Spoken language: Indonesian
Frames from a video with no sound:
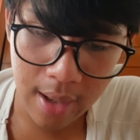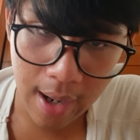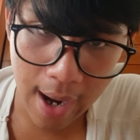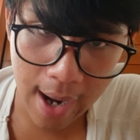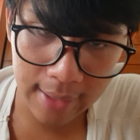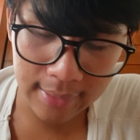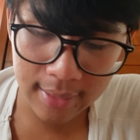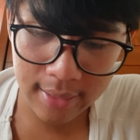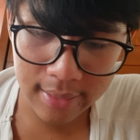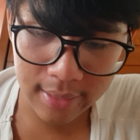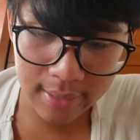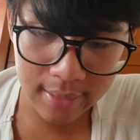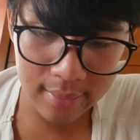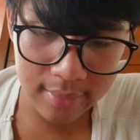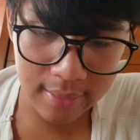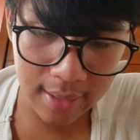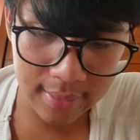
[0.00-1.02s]
Atas
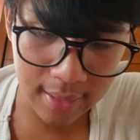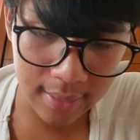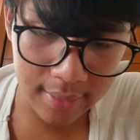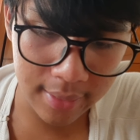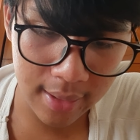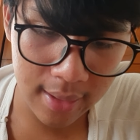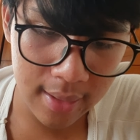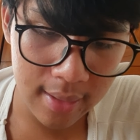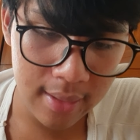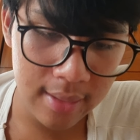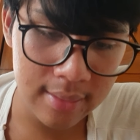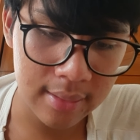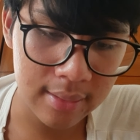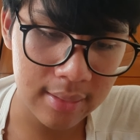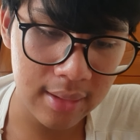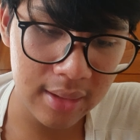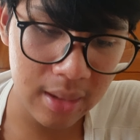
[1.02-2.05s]
kecerdasannya,
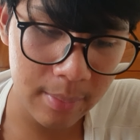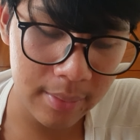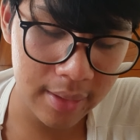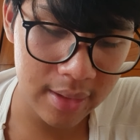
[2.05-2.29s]
setelah tamat